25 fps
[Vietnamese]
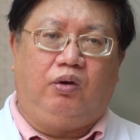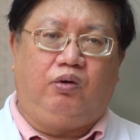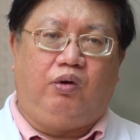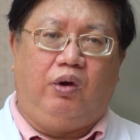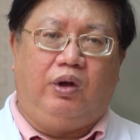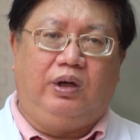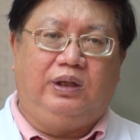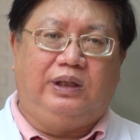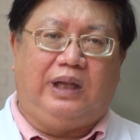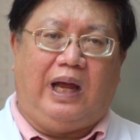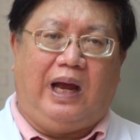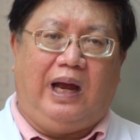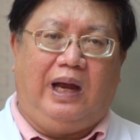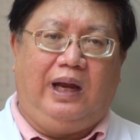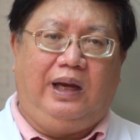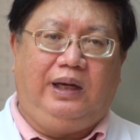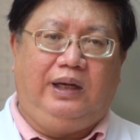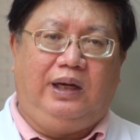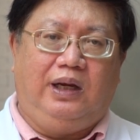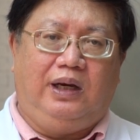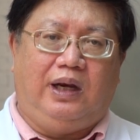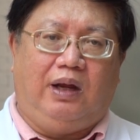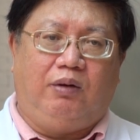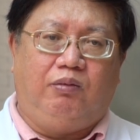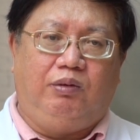chuyển tải
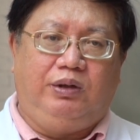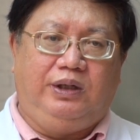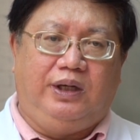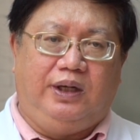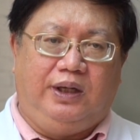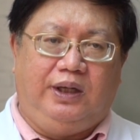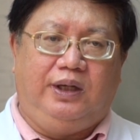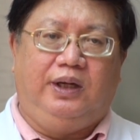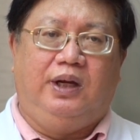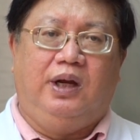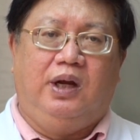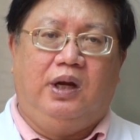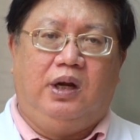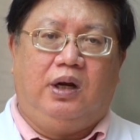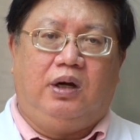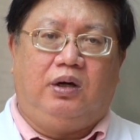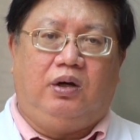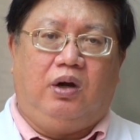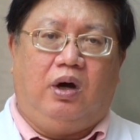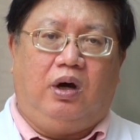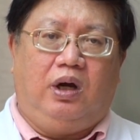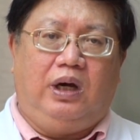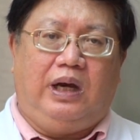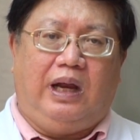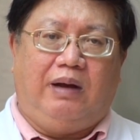với lại quý vị
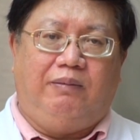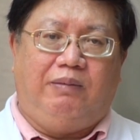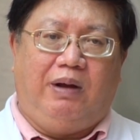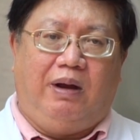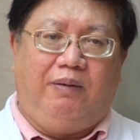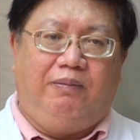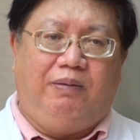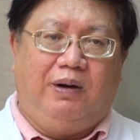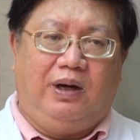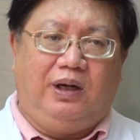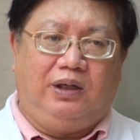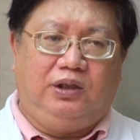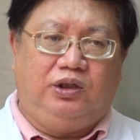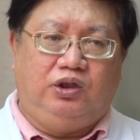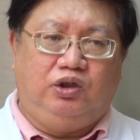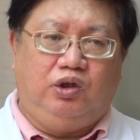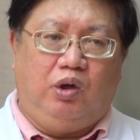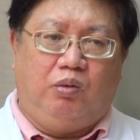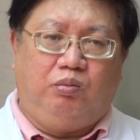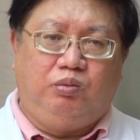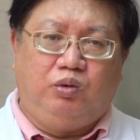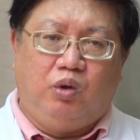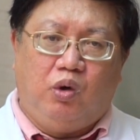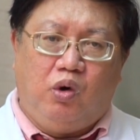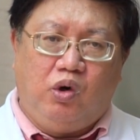đó là về phần sử
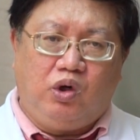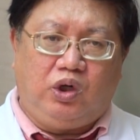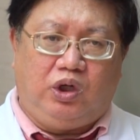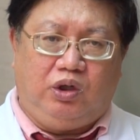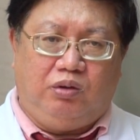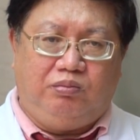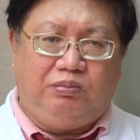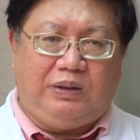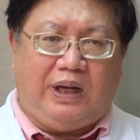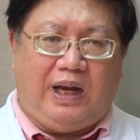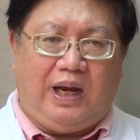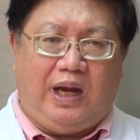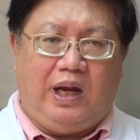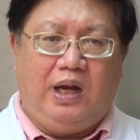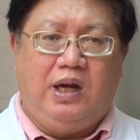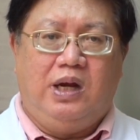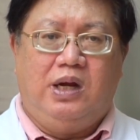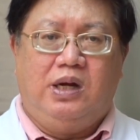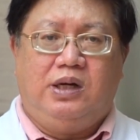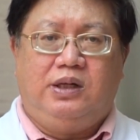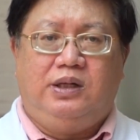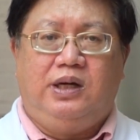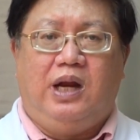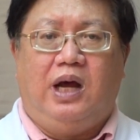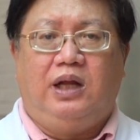dụng thuốc thì chúng ta
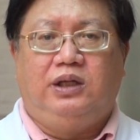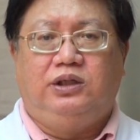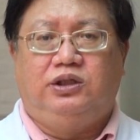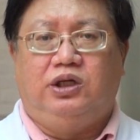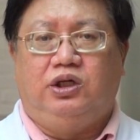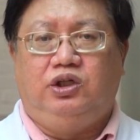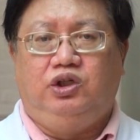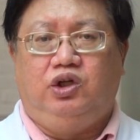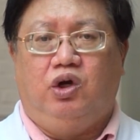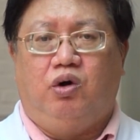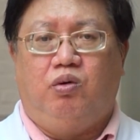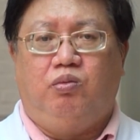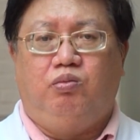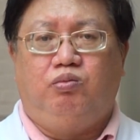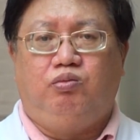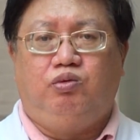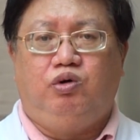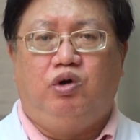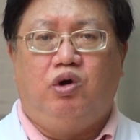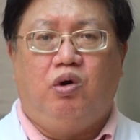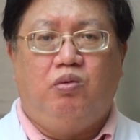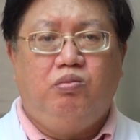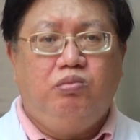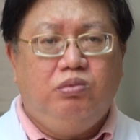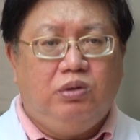nên sử
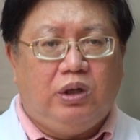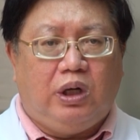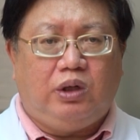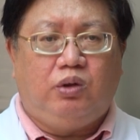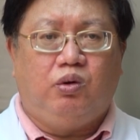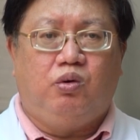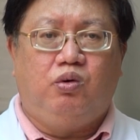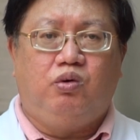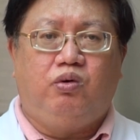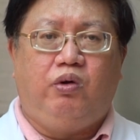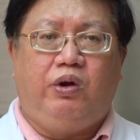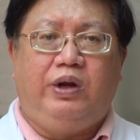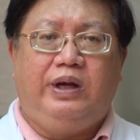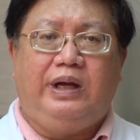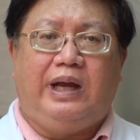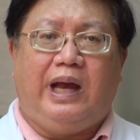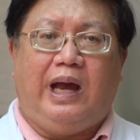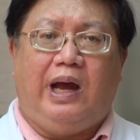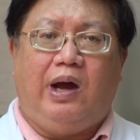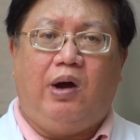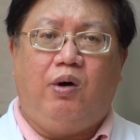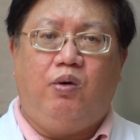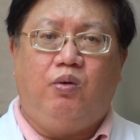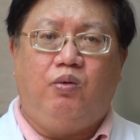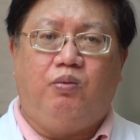dụng đúng cái thuốc khuyến
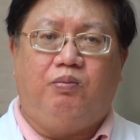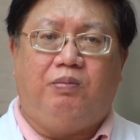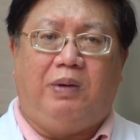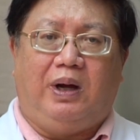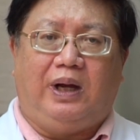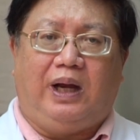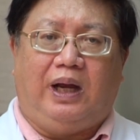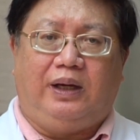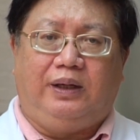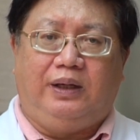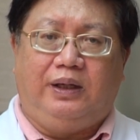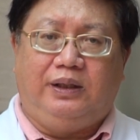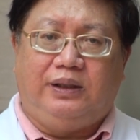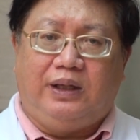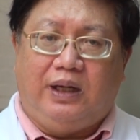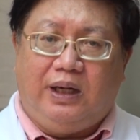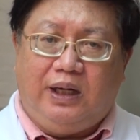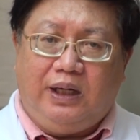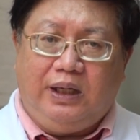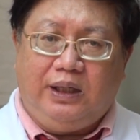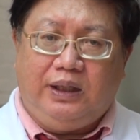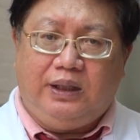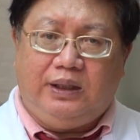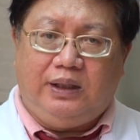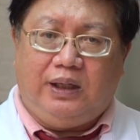cáo bằng ngành y
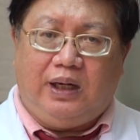tế.